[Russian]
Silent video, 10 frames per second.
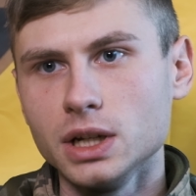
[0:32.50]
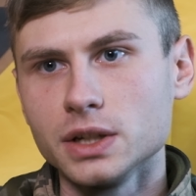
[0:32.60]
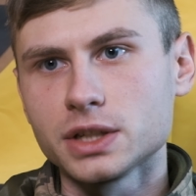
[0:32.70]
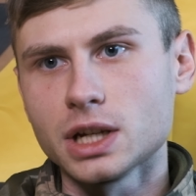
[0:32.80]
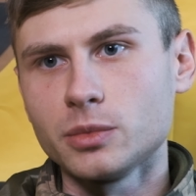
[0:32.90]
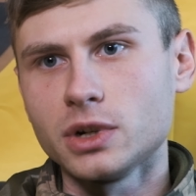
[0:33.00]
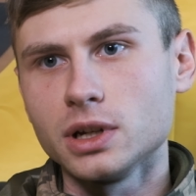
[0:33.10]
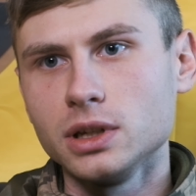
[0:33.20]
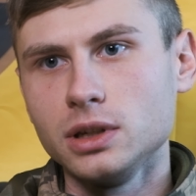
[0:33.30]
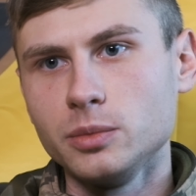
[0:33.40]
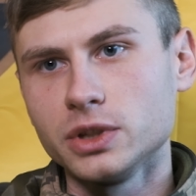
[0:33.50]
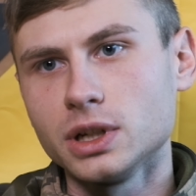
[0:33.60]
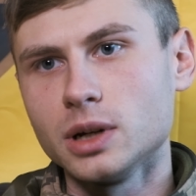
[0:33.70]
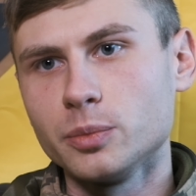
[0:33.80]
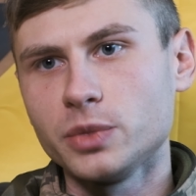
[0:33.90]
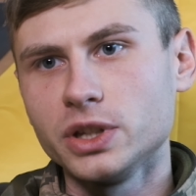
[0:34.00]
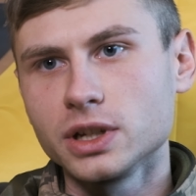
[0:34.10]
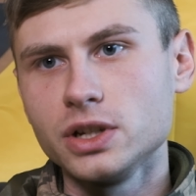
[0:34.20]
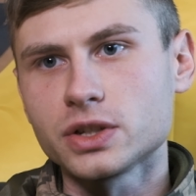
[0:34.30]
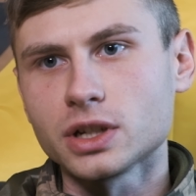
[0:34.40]
Само именно
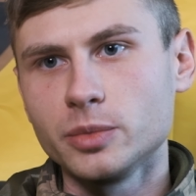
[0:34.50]
педагогическое